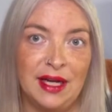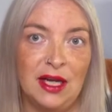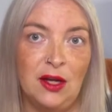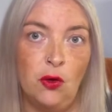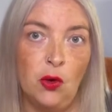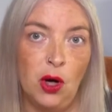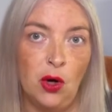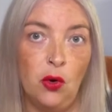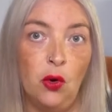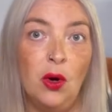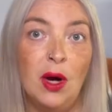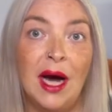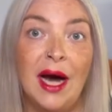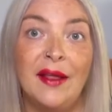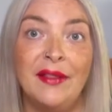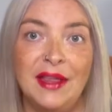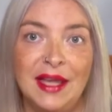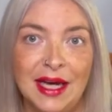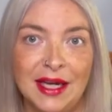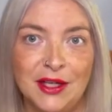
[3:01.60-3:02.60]
que lo hago a
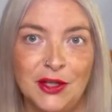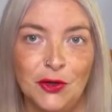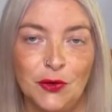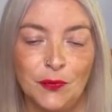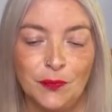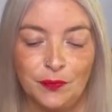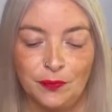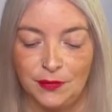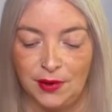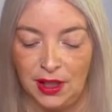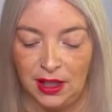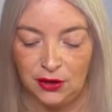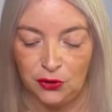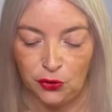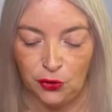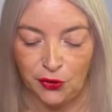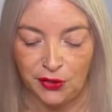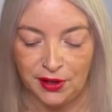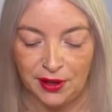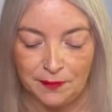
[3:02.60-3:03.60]
diario.
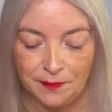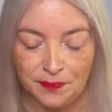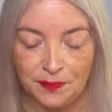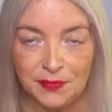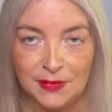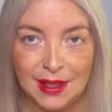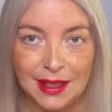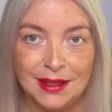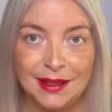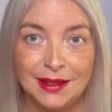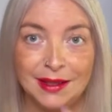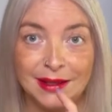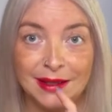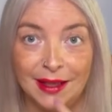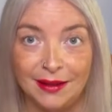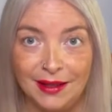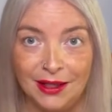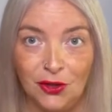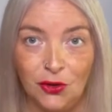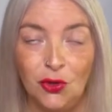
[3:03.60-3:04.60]
Entonces, te
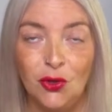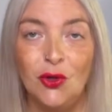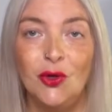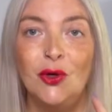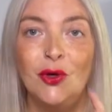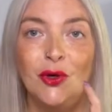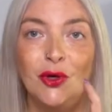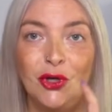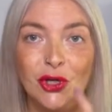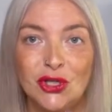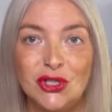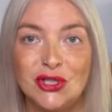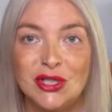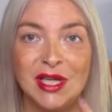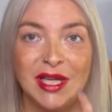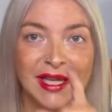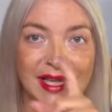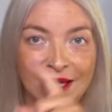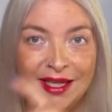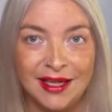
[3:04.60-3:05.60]
digo los
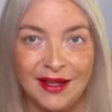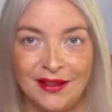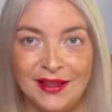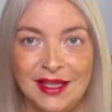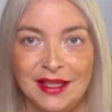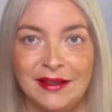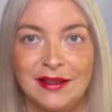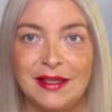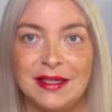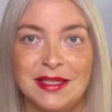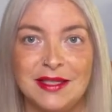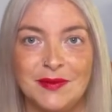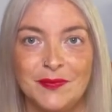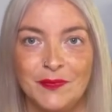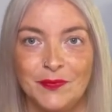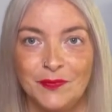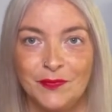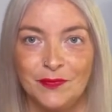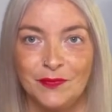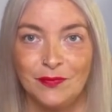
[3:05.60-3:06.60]
ingredientes.
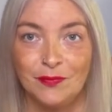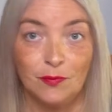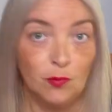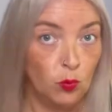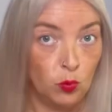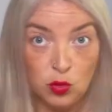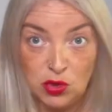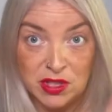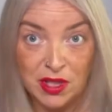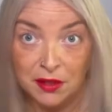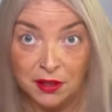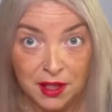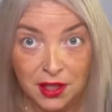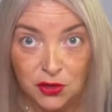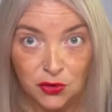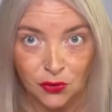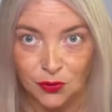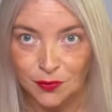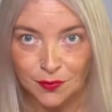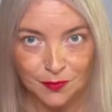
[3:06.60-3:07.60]
Muy
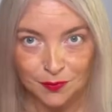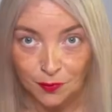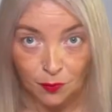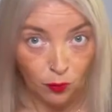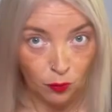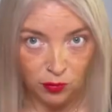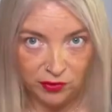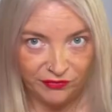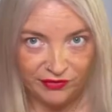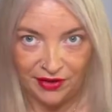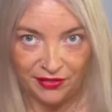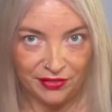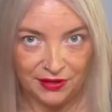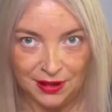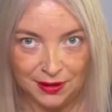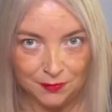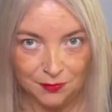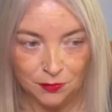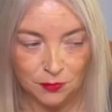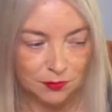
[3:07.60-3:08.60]
sencillo, muy fácil.
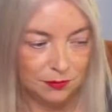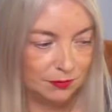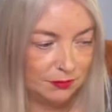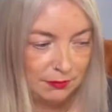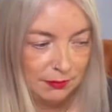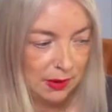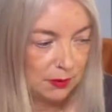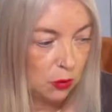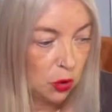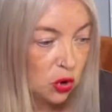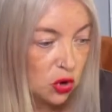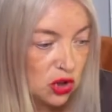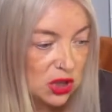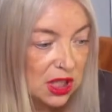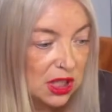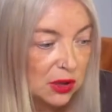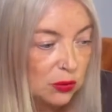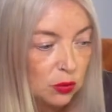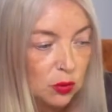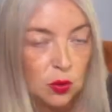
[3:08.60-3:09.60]
Vamos, cosas
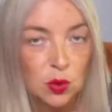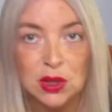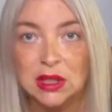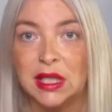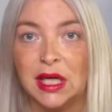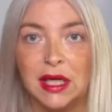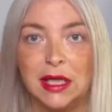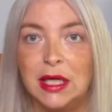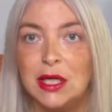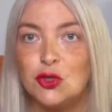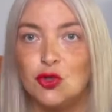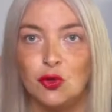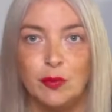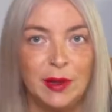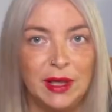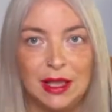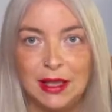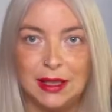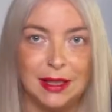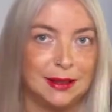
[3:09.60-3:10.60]
que tú encuentras en el
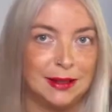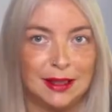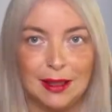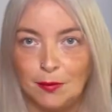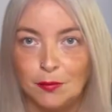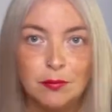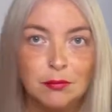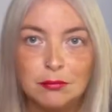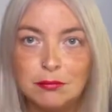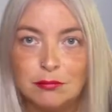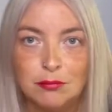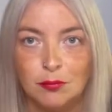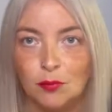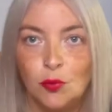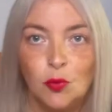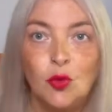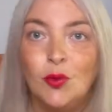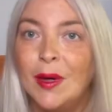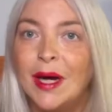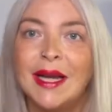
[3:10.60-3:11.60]
súper y que están
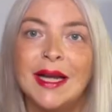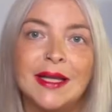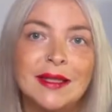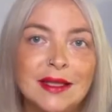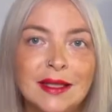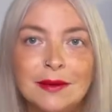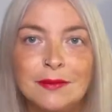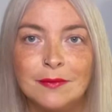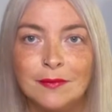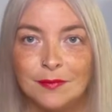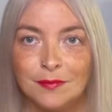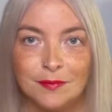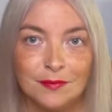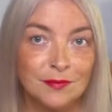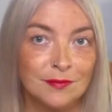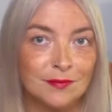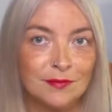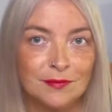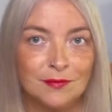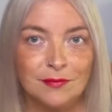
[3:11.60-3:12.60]
muy barata.
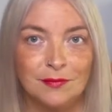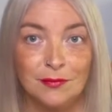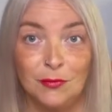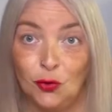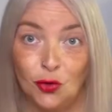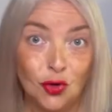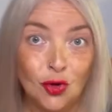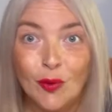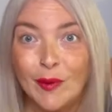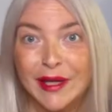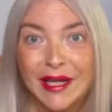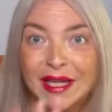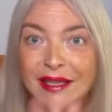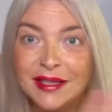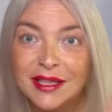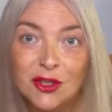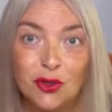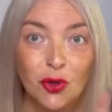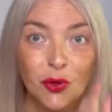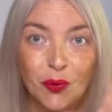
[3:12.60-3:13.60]
Todo
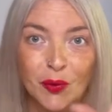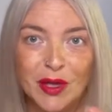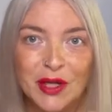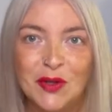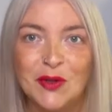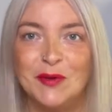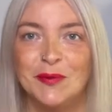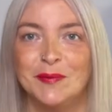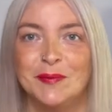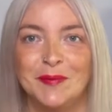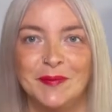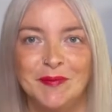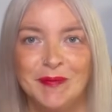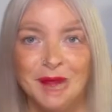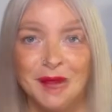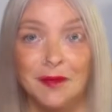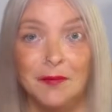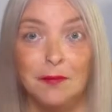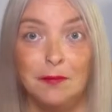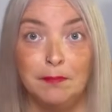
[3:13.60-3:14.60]
baratico y bueno.
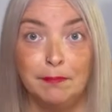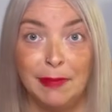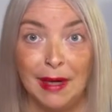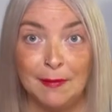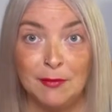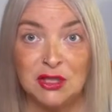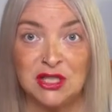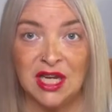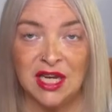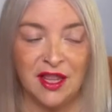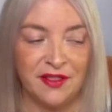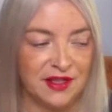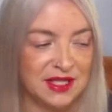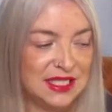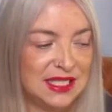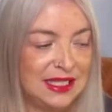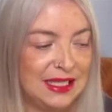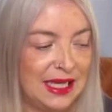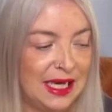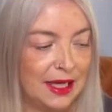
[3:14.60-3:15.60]
Vamos a
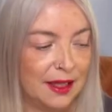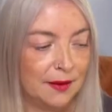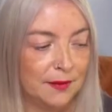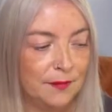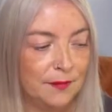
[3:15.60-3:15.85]
necesitar